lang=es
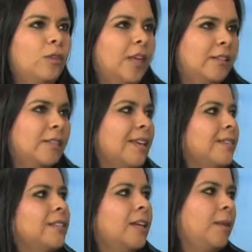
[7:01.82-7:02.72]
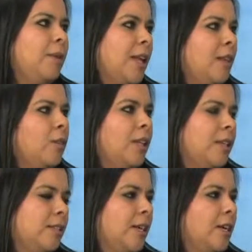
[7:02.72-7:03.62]
Estás discriminando al
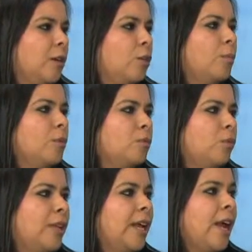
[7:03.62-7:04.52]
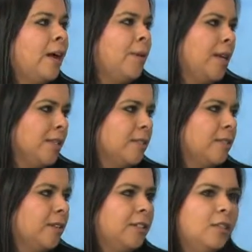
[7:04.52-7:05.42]
decir grupos
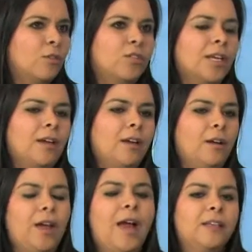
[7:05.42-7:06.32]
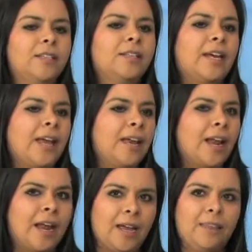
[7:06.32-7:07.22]
vulnerables, los haces creer
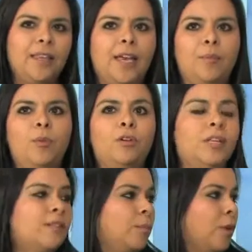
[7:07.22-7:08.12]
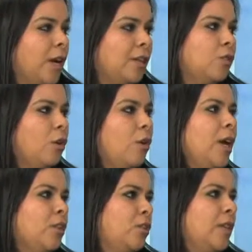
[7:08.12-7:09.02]
a la gente que por, el solo
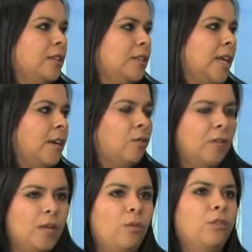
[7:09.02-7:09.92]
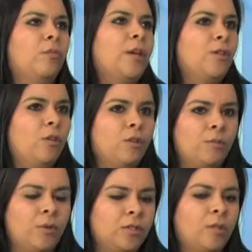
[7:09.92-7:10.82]
hecho de ser un adulto mayor,
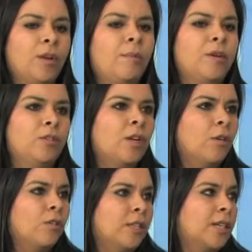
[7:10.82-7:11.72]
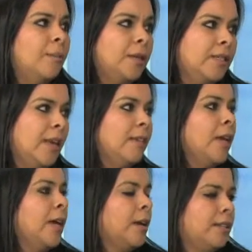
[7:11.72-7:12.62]
por ser una persona con discapacidad,
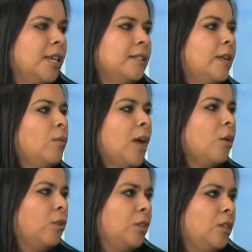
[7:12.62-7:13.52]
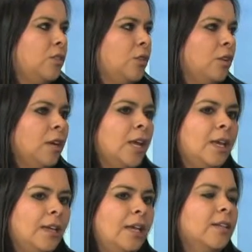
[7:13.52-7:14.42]
ya está en una condición
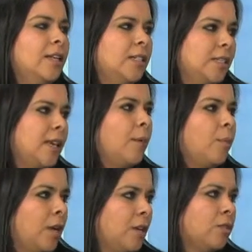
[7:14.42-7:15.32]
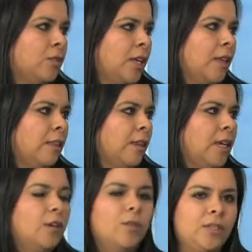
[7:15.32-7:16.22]
que es rechazada por la sociedad
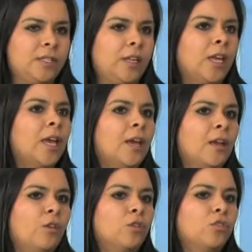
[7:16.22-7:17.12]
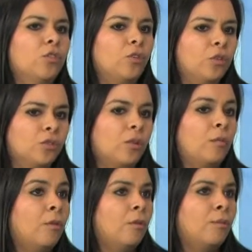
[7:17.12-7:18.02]
y no es así. Nosotros
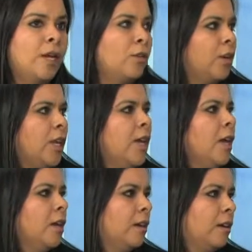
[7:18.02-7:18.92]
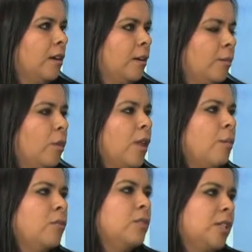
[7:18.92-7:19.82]
como mayoría
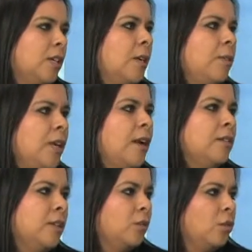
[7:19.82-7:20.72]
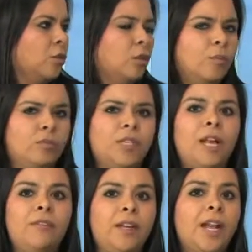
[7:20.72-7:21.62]
podemos discriminar a ciertos grupos y
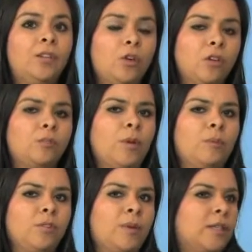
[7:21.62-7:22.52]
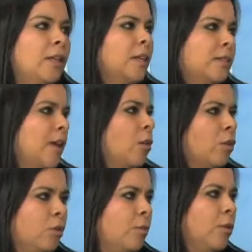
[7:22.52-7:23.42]
al final todos podemos pertenecer a un
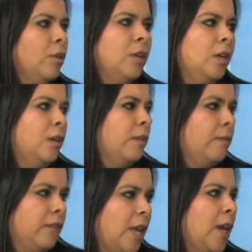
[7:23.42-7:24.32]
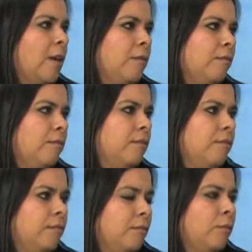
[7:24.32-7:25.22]
grupo de
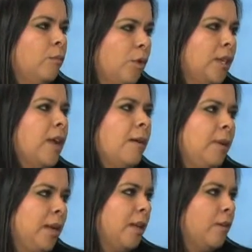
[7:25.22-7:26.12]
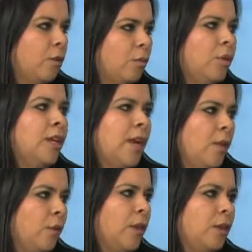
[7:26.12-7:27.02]
vulnerable o
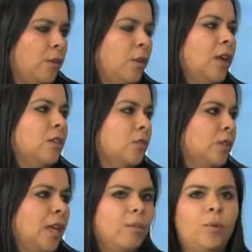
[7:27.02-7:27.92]
vulnerado dentro de la sociedad.